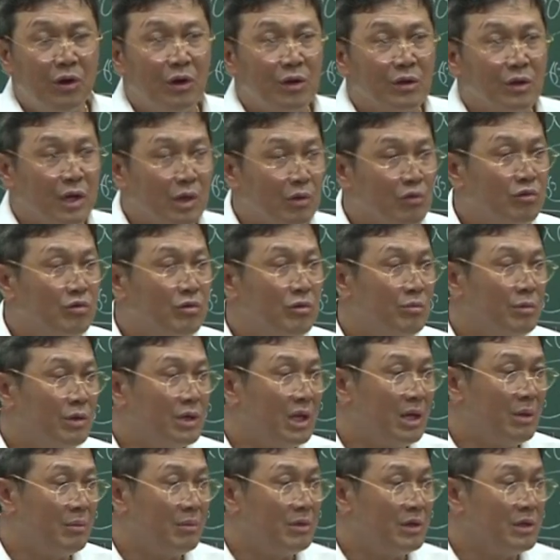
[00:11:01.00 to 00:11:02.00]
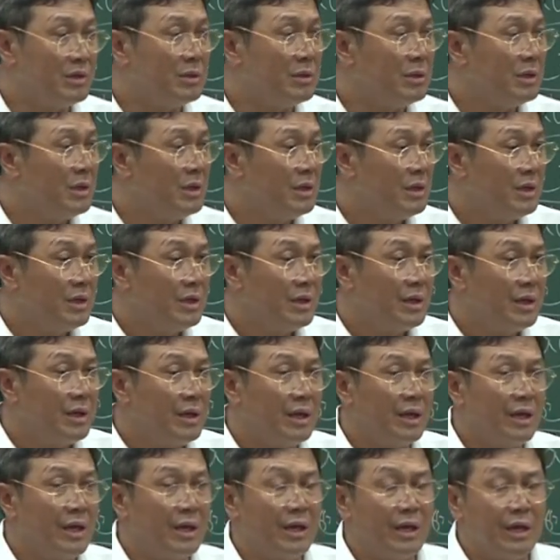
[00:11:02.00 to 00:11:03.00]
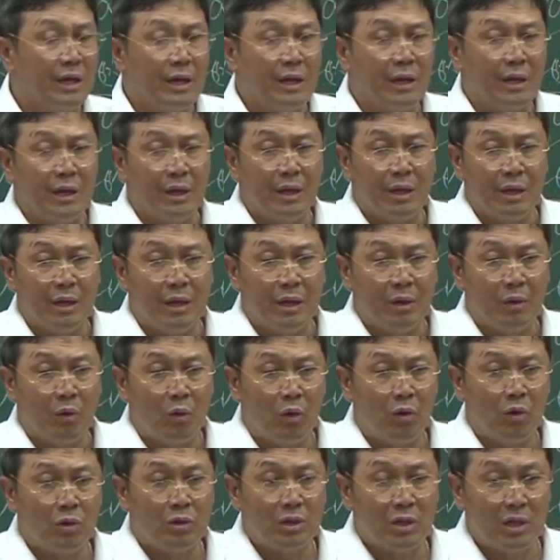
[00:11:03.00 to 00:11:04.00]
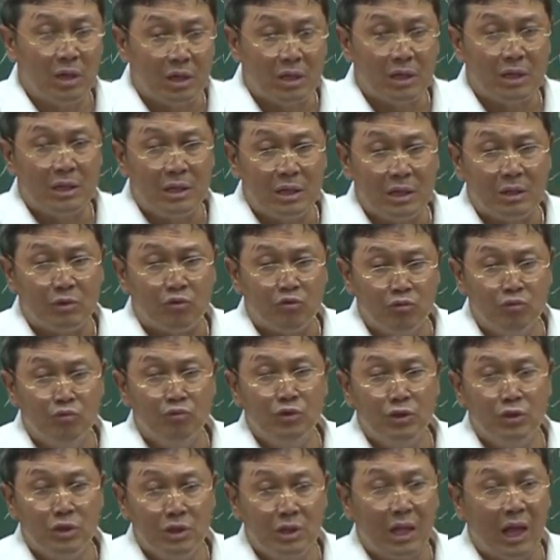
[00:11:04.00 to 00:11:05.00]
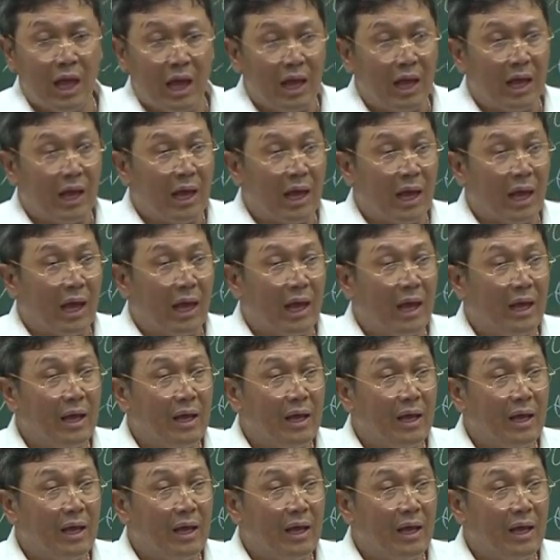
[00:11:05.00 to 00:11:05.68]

결국은 뭐냐면 에, 호떡을 굽는데